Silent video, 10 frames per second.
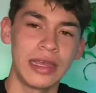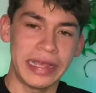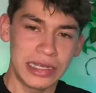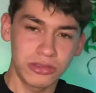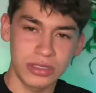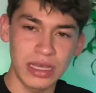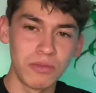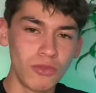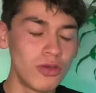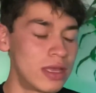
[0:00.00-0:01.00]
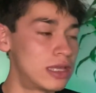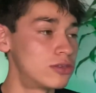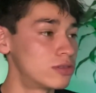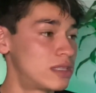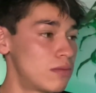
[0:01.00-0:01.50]
esto está muy bien hecho,
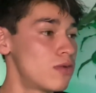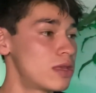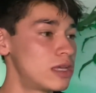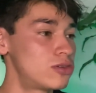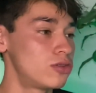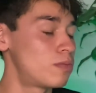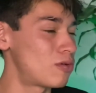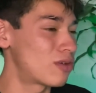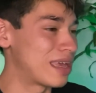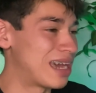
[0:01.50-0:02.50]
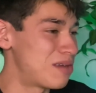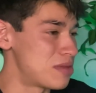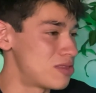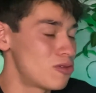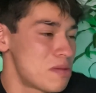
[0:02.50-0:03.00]
está muy bien hecho y no puedo quejarme,
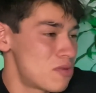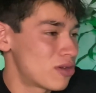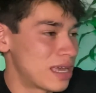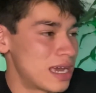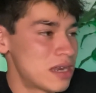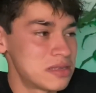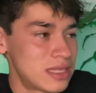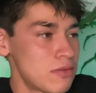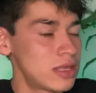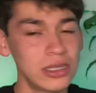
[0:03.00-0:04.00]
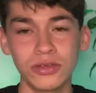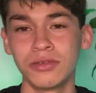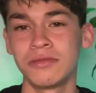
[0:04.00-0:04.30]
no me puedo quejar, está bien hecho.